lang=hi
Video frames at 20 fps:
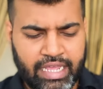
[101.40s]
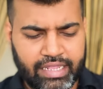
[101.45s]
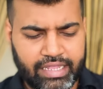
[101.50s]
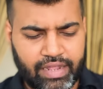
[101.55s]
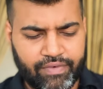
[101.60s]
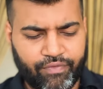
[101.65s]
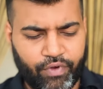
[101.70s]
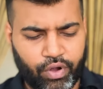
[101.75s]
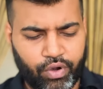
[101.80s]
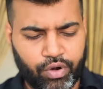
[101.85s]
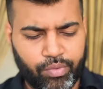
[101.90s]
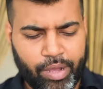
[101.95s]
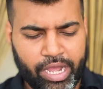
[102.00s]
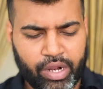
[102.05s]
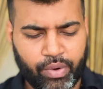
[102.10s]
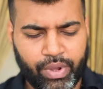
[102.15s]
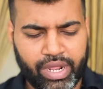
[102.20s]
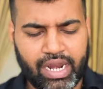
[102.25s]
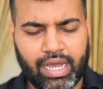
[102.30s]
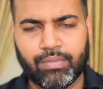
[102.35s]
देन फॉरवर्ड बाय
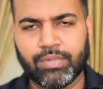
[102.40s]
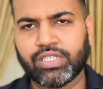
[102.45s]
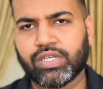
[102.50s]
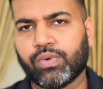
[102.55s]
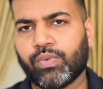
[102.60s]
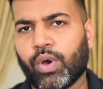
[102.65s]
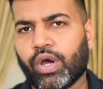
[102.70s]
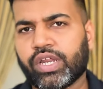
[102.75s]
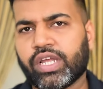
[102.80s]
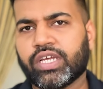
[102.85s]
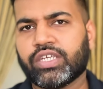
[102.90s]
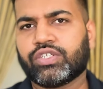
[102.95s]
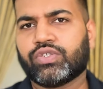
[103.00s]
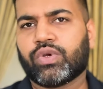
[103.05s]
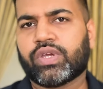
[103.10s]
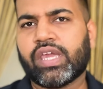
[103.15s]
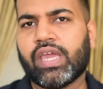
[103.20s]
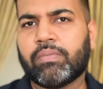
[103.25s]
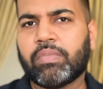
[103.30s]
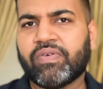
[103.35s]
गोइना अमेजन वॉरियर्स जो
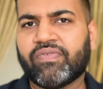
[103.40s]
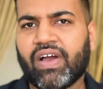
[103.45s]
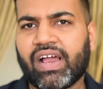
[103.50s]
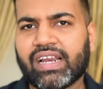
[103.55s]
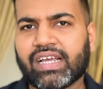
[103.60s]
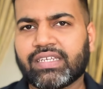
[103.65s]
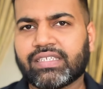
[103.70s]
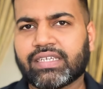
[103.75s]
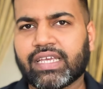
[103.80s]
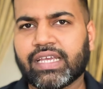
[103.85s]
कि एपी फैल्कन्स